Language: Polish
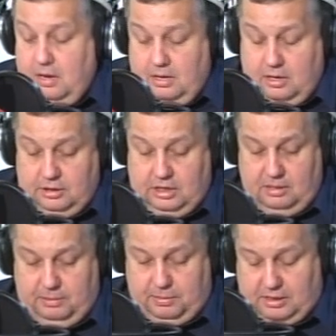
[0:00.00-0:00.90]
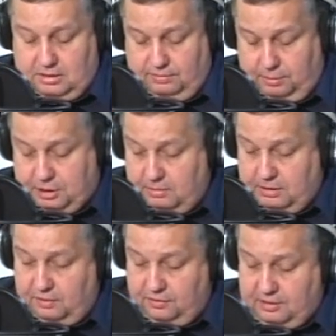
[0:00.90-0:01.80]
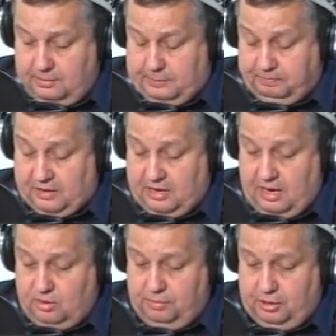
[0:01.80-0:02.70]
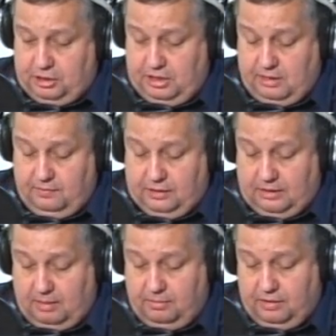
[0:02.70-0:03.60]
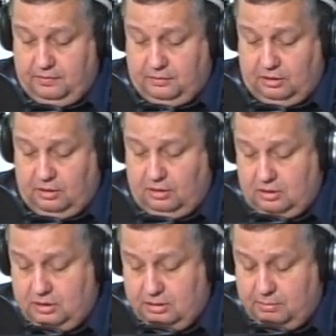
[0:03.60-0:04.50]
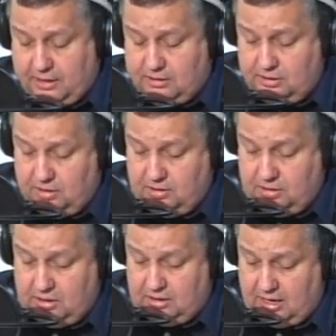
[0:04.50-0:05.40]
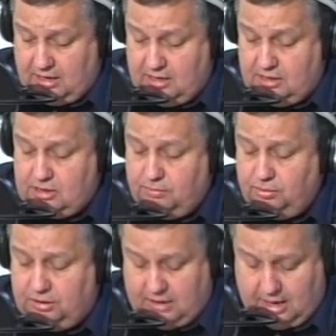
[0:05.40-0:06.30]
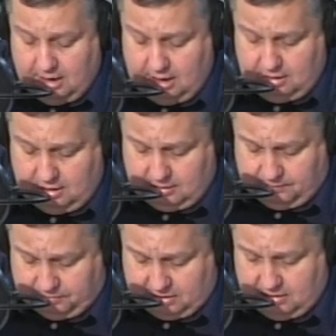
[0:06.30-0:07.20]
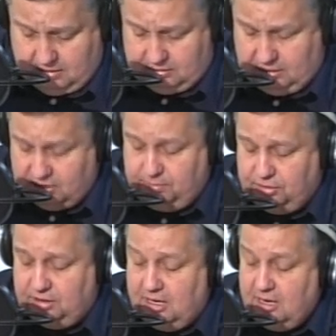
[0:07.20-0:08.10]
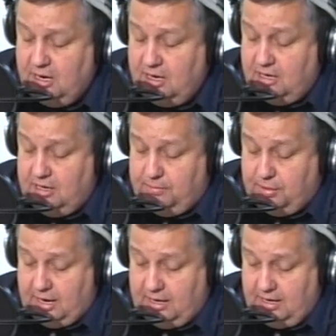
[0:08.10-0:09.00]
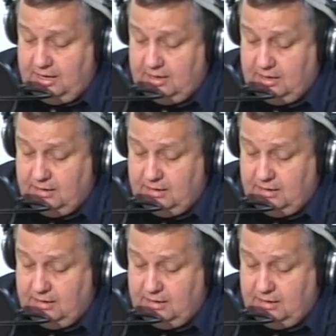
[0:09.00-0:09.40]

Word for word: Dzień dobry Państwu. Przed mikrofonem mm, Jakub Rożek. Witam w to e, bardzo e, takie smutne, e, ten smutny poranek.